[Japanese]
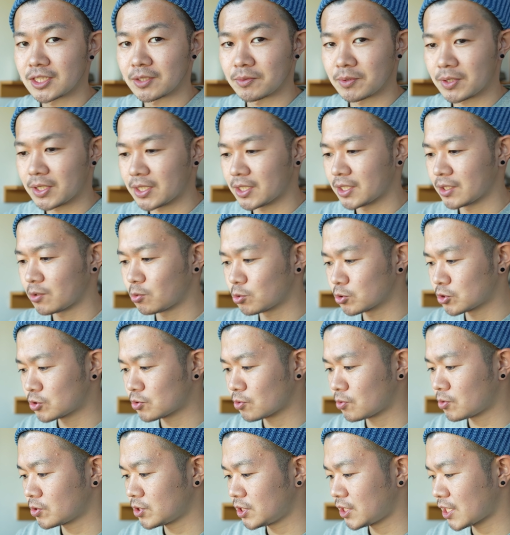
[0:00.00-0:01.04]
ては
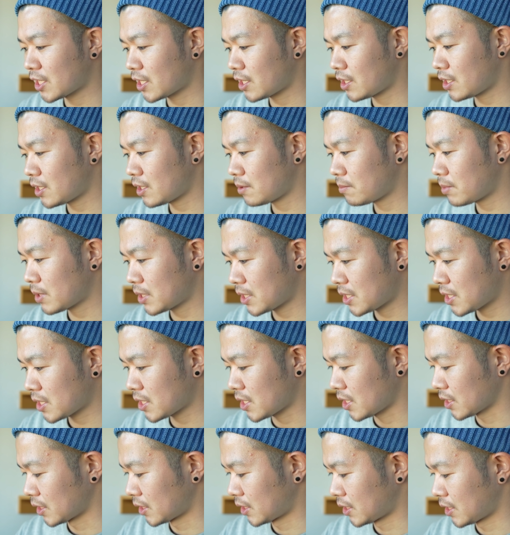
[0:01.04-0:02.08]
コストコに並ばな
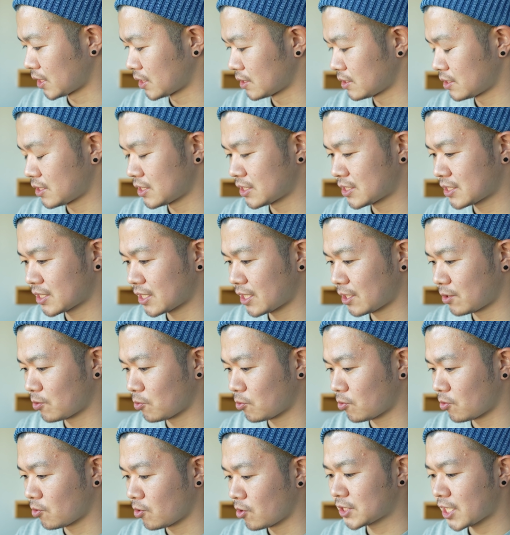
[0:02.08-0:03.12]
かったんですけ
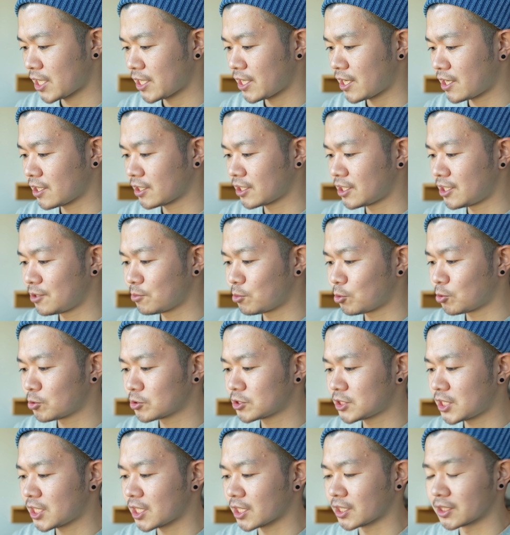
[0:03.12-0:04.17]
ど再販希望
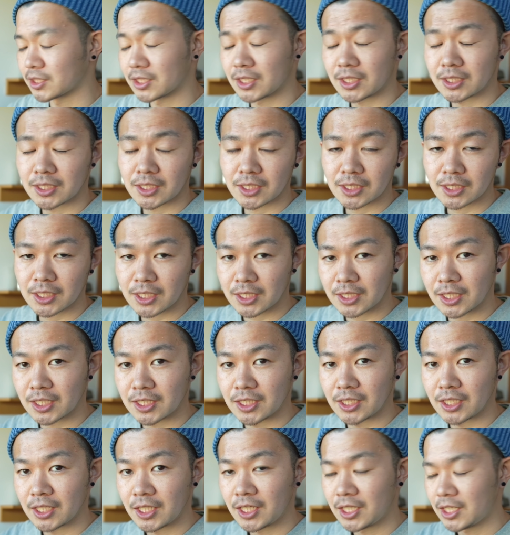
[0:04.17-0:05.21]
してた方かなり